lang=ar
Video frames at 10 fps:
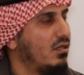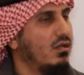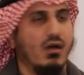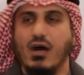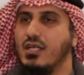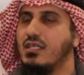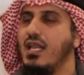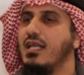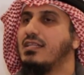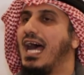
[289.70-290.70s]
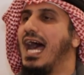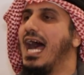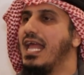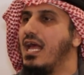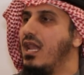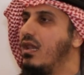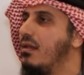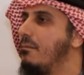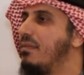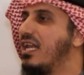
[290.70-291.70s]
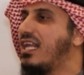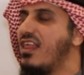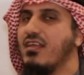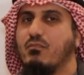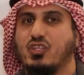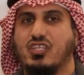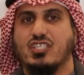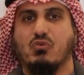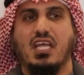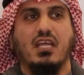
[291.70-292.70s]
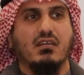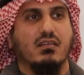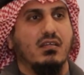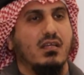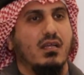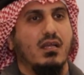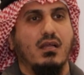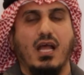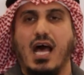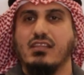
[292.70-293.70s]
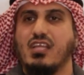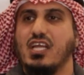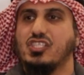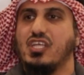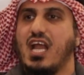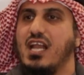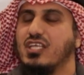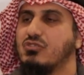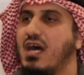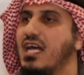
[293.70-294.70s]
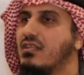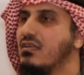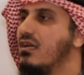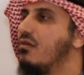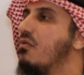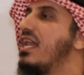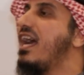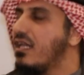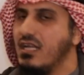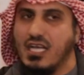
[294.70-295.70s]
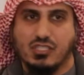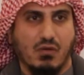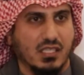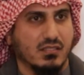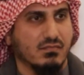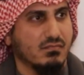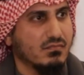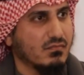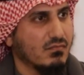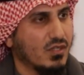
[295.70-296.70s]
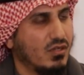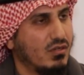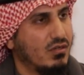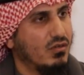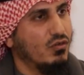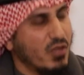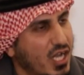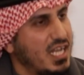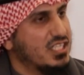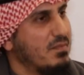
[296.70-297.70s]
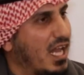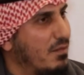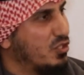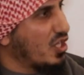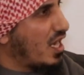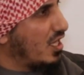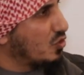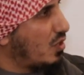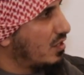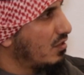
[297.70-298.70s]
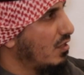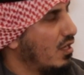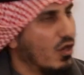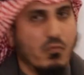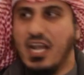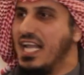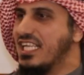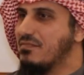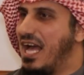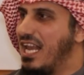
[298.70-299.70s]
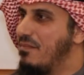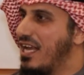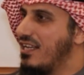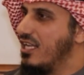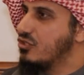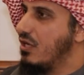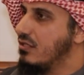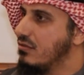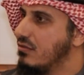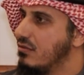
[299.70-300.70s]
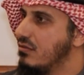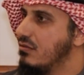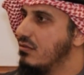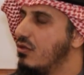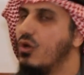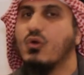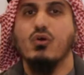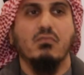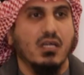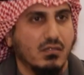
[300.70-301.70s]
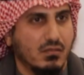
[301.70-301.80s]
يعود اللي تحايل بالكذب والتزوير عن طريق شراء الاصوات ونقل الاصوات ومن اللي يسمح له بشراء الاصوات ومن اللي يسمح له بنقل الاصوات الحكومه